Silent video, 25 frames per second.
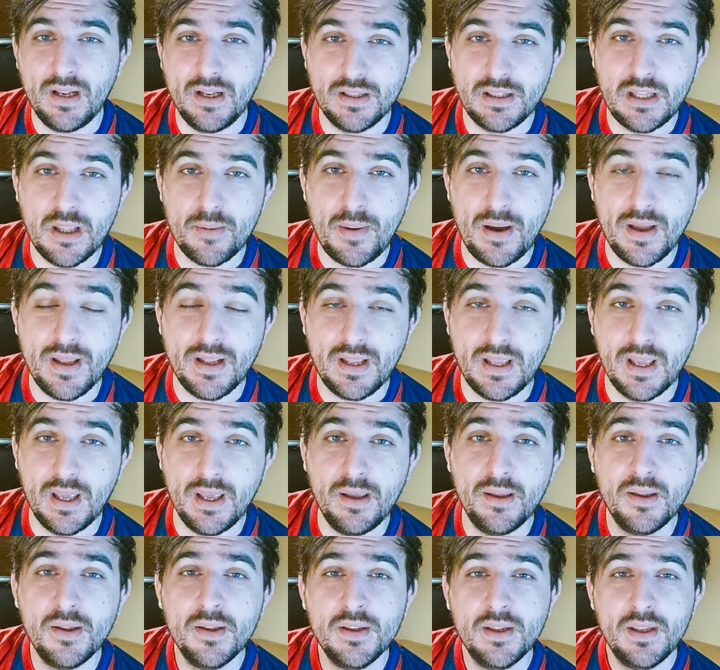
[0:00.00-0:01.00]
El tema es
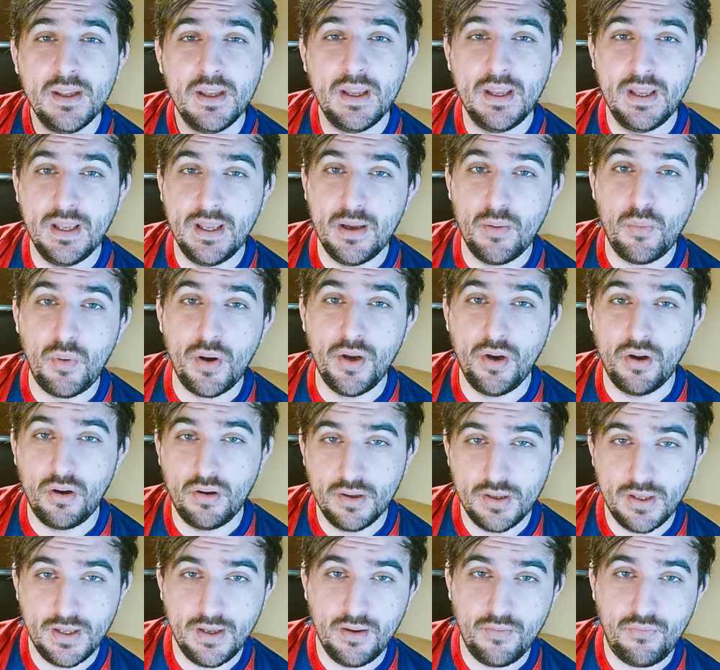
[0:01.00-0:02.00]
que eh,
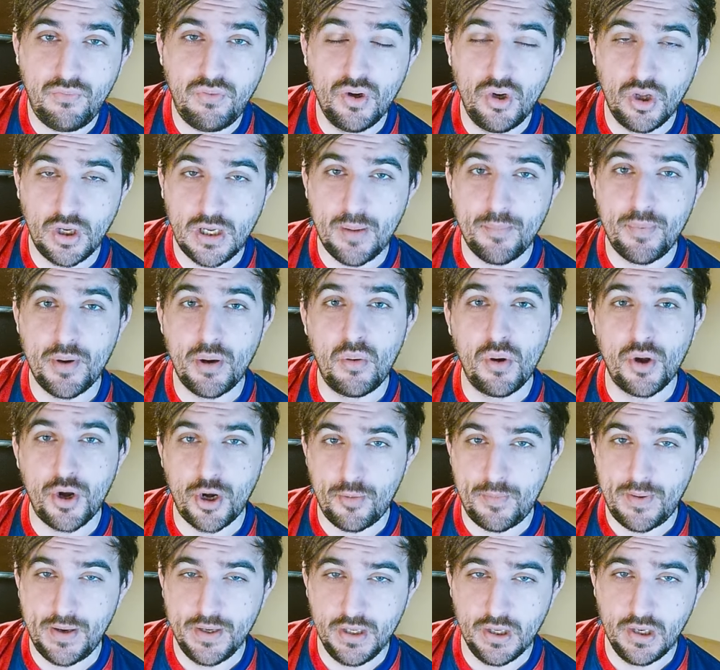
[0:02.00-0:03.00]
bueno, eh, fue lo que probó
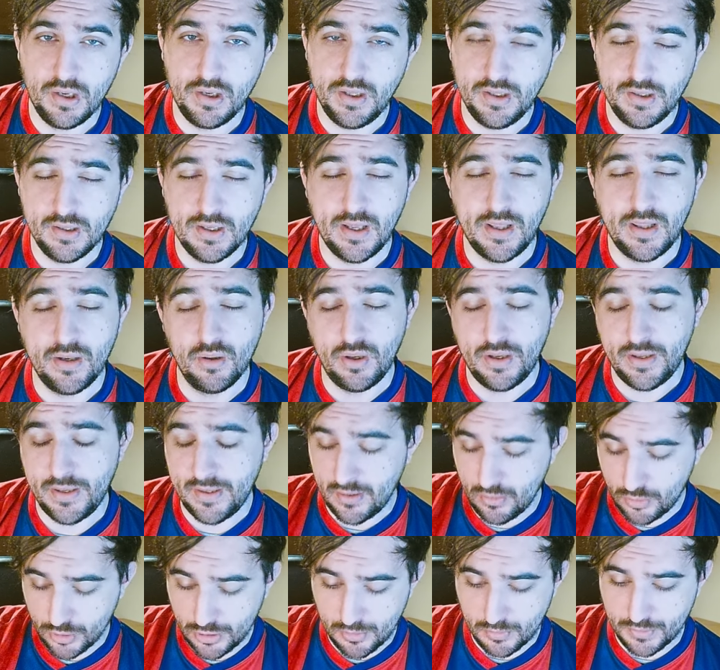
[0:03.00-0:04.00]
Romagnoli en,
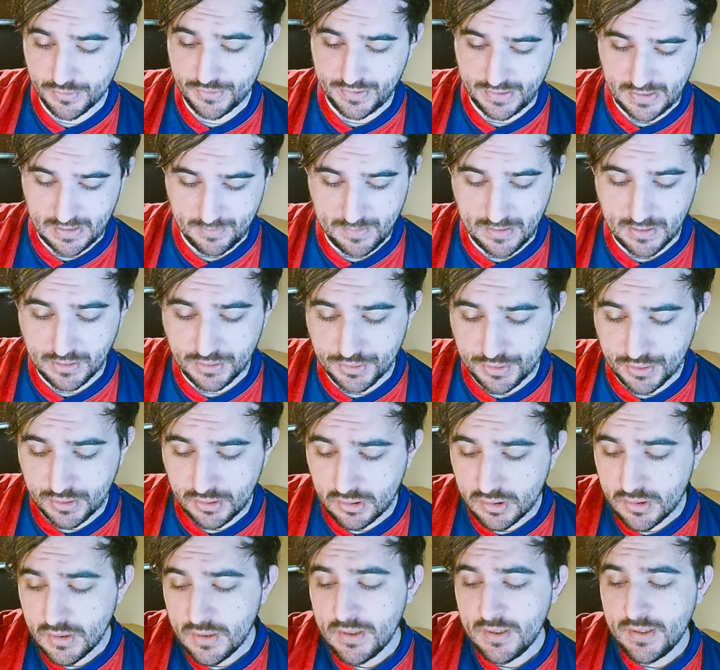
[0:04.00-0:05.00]
el último
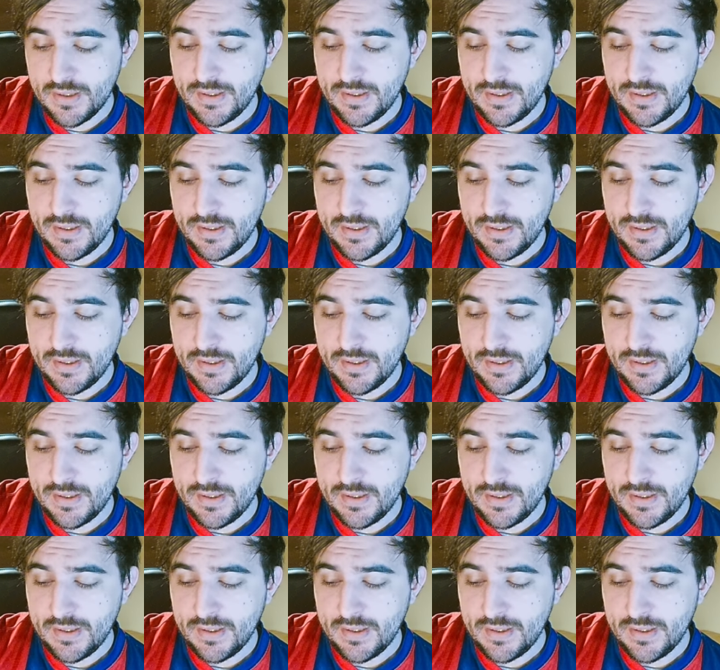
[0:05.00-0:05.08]
entrenamiento.